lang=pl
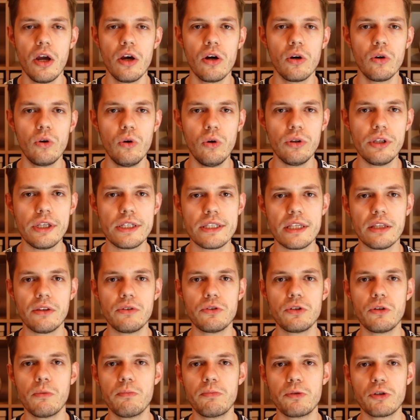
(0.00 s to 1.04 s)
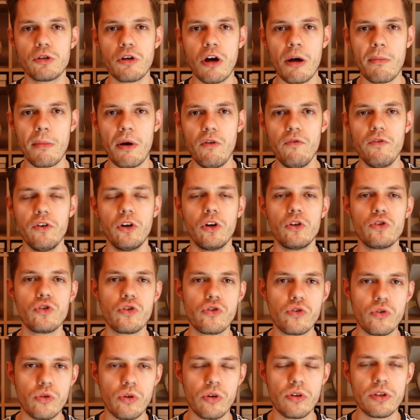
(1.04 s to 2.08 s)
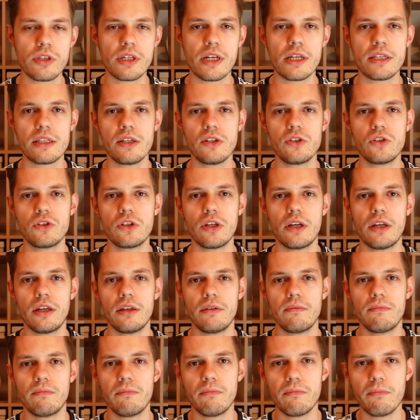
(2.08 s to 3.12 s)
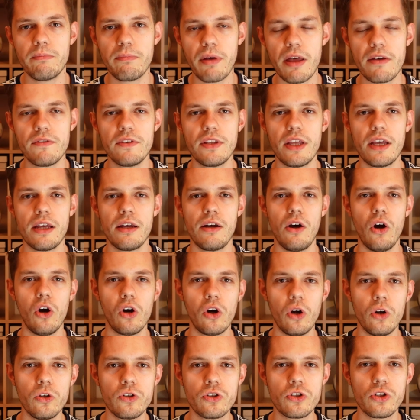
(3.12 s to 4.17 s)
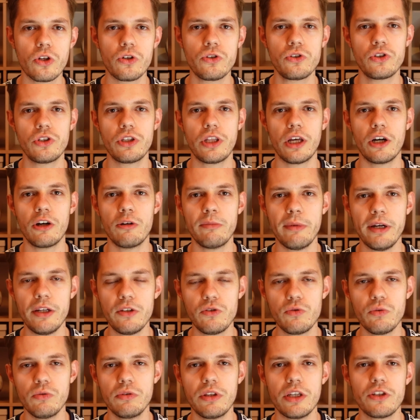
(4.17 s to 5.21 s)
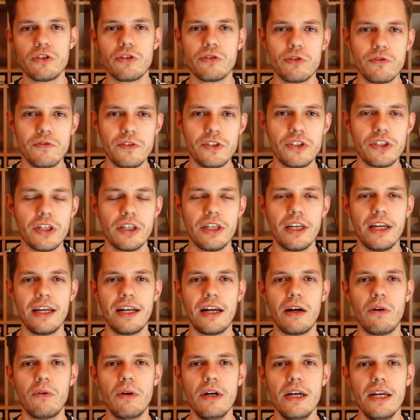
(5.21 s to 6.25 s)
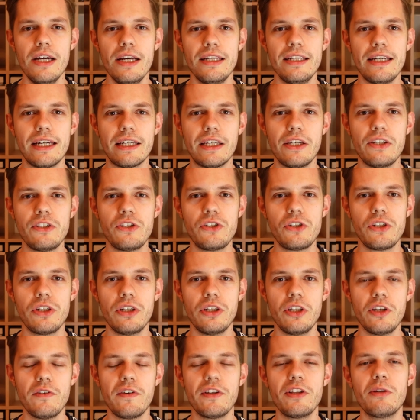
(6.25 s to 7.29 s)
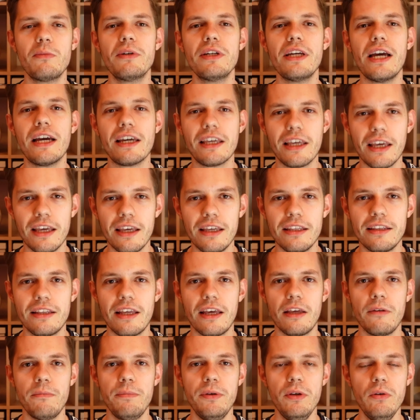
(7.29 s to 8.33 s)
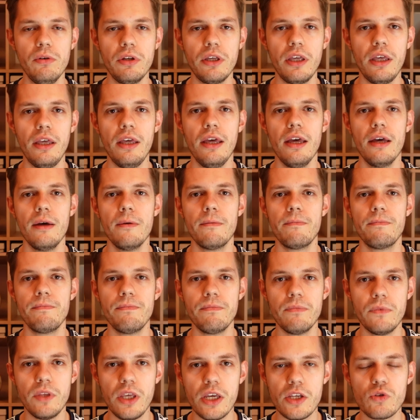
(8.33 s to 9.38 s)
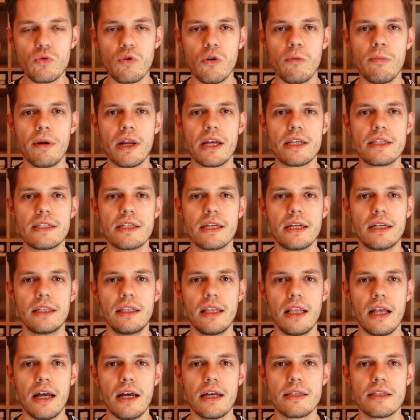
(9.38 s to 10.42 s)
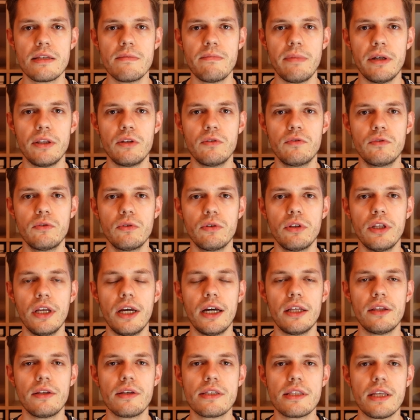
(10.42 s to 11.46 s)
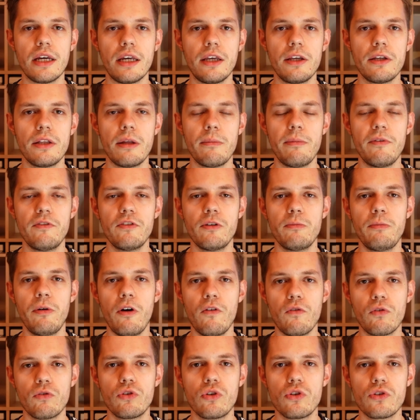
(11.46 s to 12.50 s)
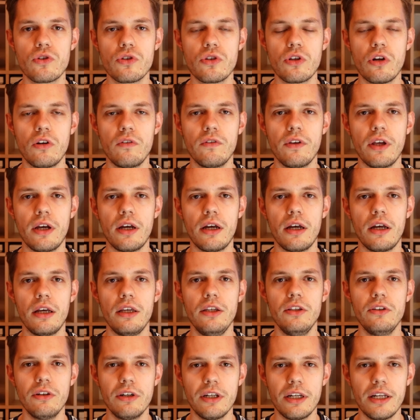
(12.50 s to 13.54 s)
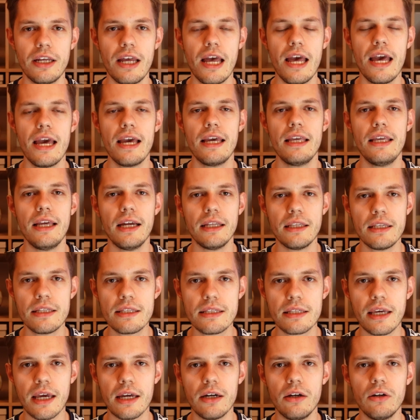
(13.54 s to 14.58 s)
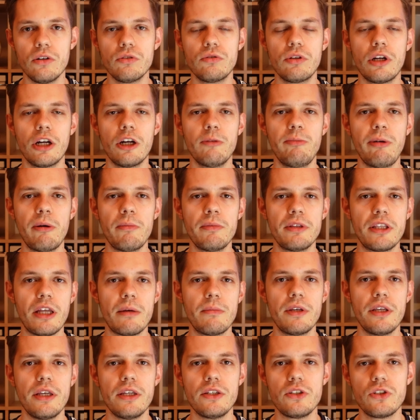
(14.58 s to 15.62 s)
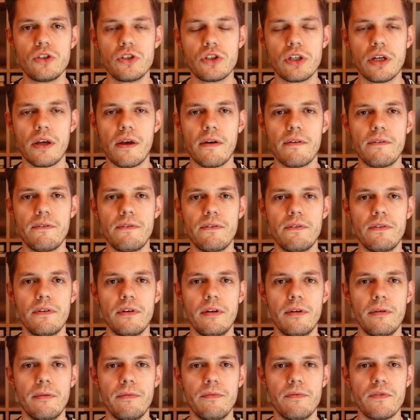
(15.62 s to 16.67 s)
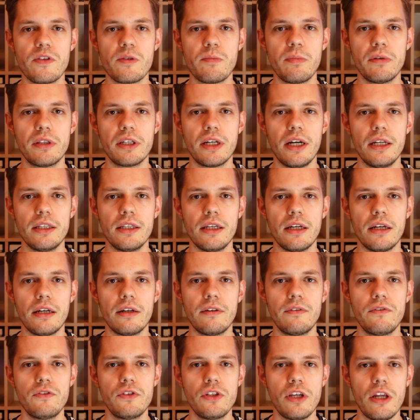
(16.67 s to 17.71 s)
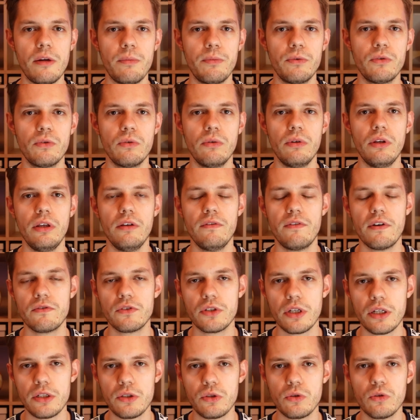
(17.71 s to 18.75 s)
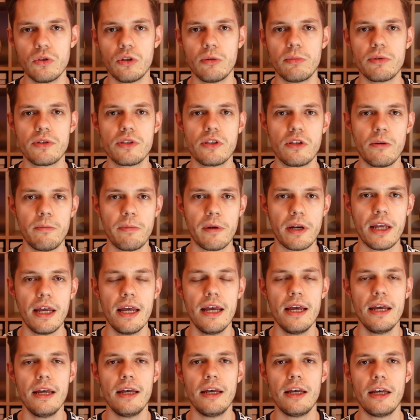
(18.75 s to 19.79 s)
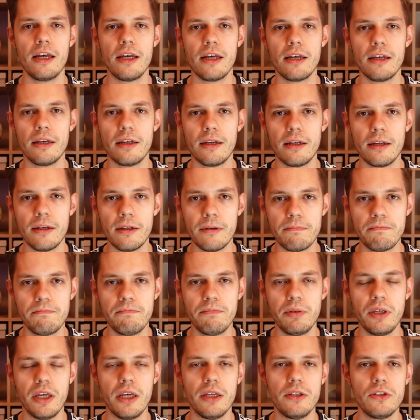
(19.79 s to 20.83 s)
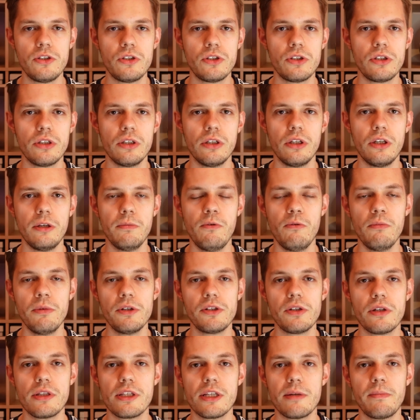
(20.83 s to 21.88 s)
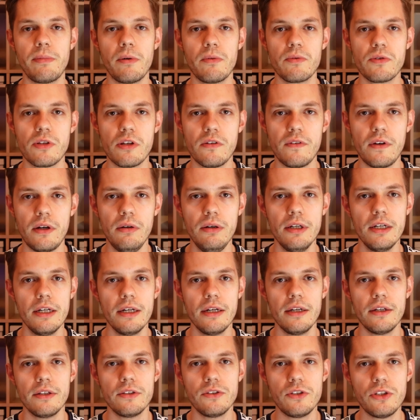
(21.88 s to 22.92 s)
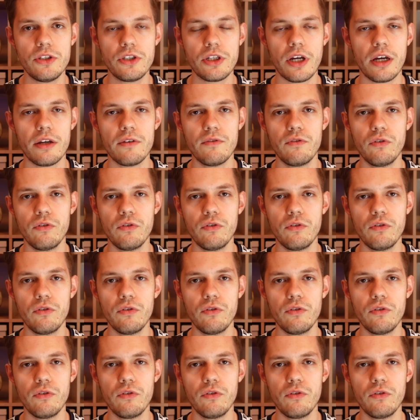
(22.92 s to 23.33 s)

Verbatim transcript: Górnik za to się przełamał, wykorzystując raz jeszcze pewne okoliczności tego meczu. Też oczywiście nie grał jakiejś nie wiadomo jakiej tej piłki. Niezły obrazek dla sympatów Górnika to jest taki na pewno powrót do zdrowia i do gry Janickiego, którego pamiętamy jeszcze w, w spotkaniach w sierpniu i we wrześniu, no bo stoper e, 5,5 miesiąca pauzował. Dzisiaj